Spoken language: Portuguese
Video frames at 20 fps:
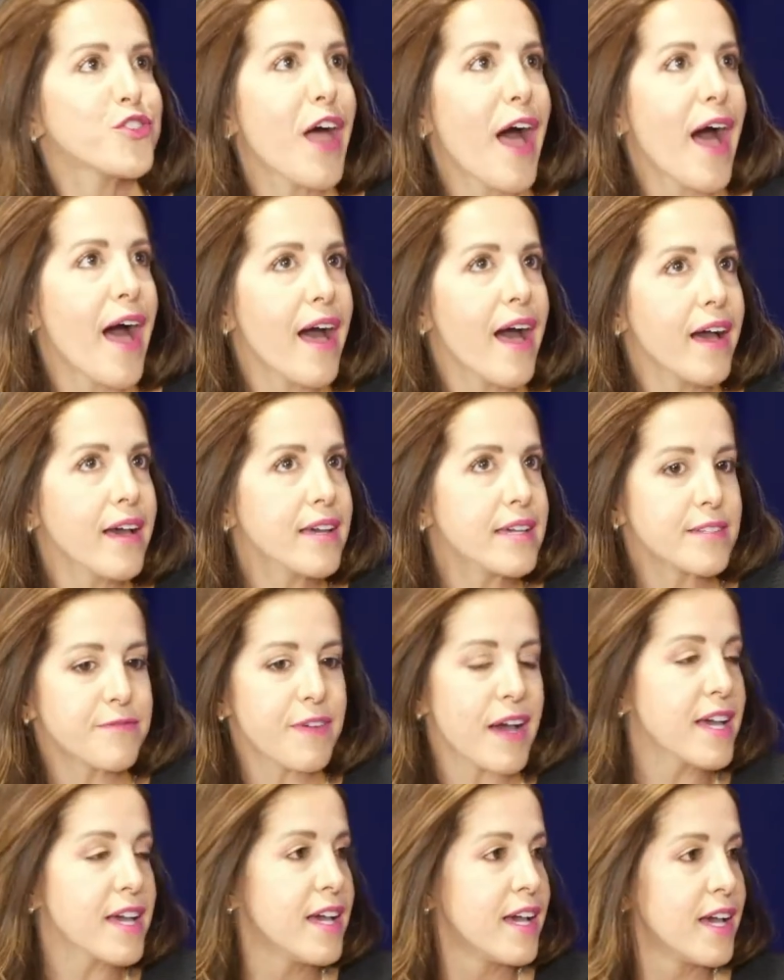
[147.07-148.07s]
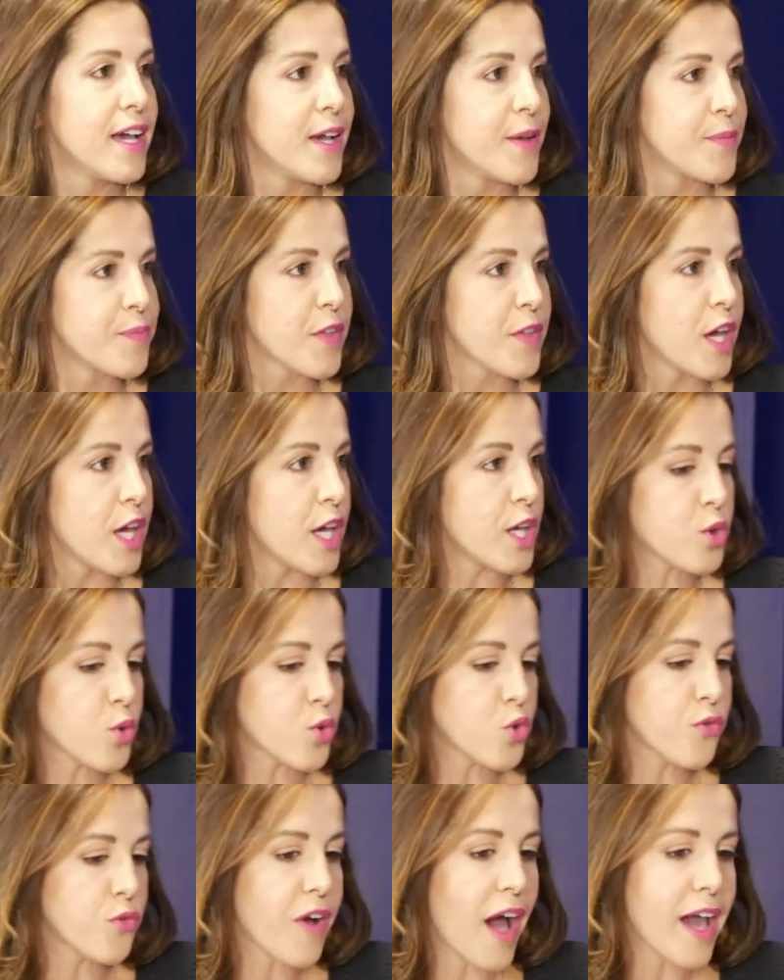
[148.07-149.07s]
é, dar. E tudo e vai faz, acontecer. E
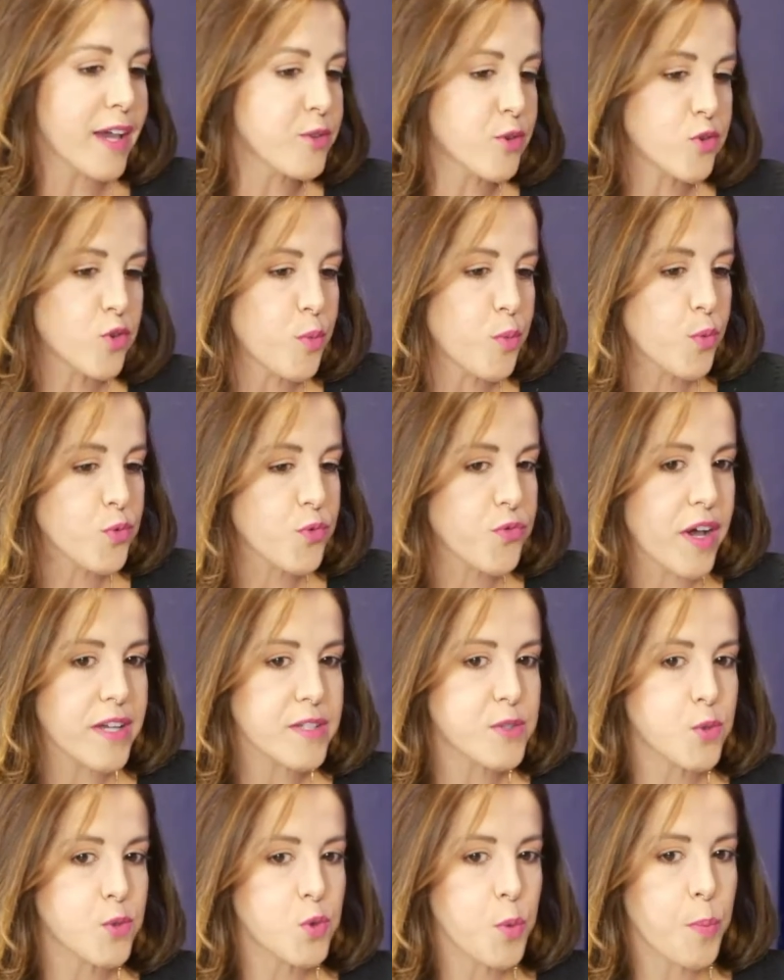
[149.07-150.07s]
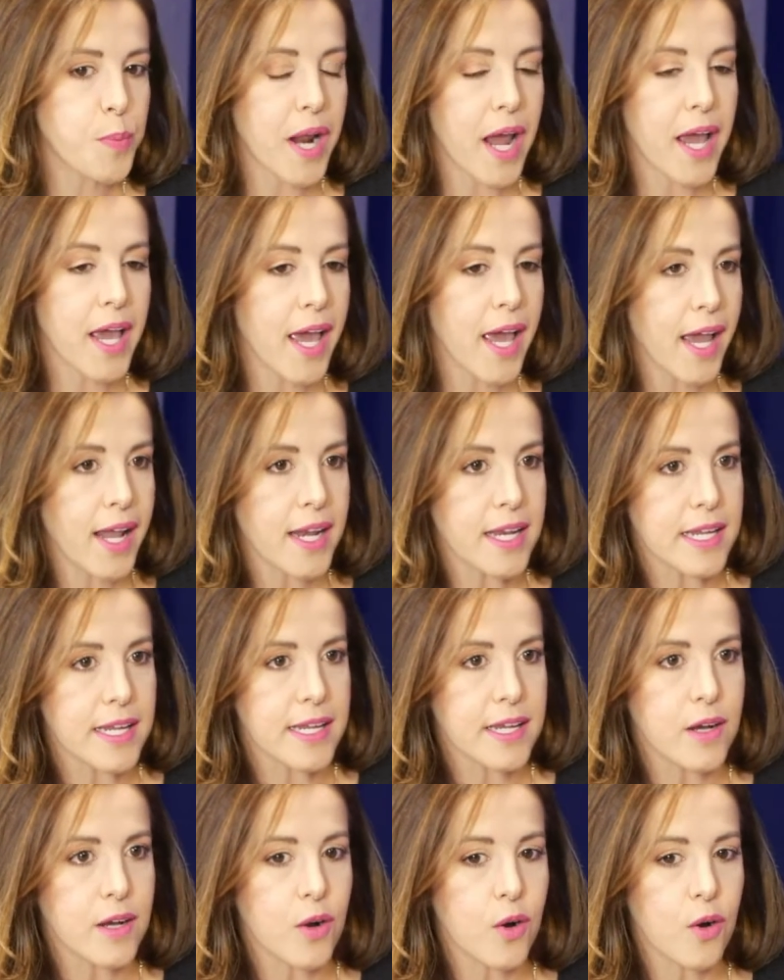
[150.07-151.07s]
tudo vai, e todo mundo faz tudo para ele.
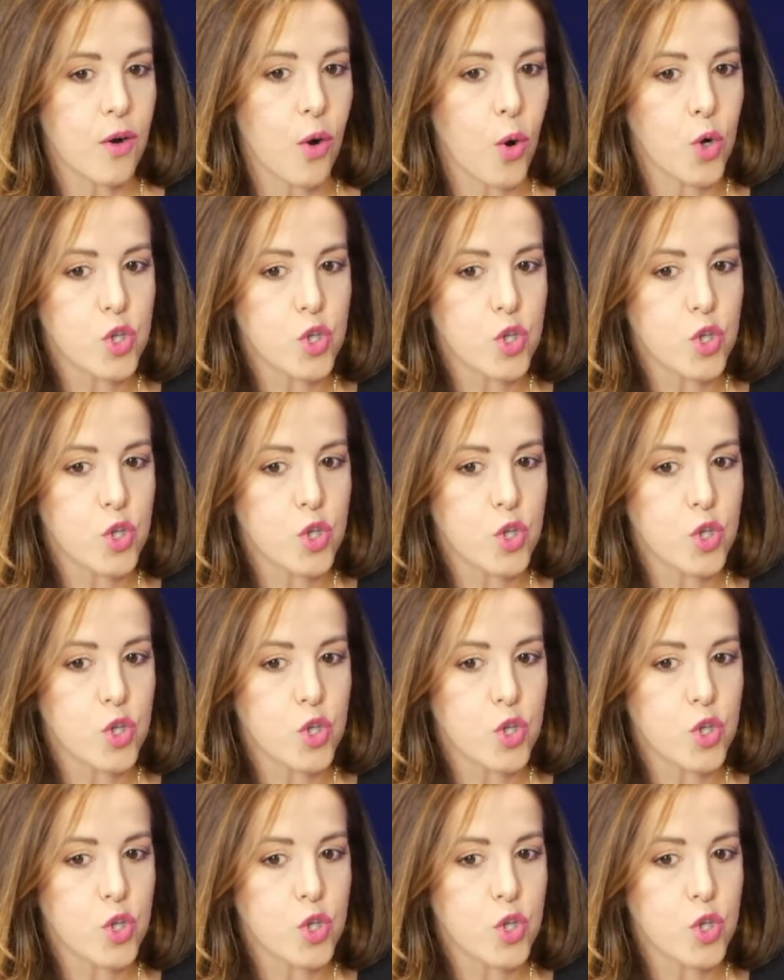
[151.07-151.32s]
Sim. Uhum.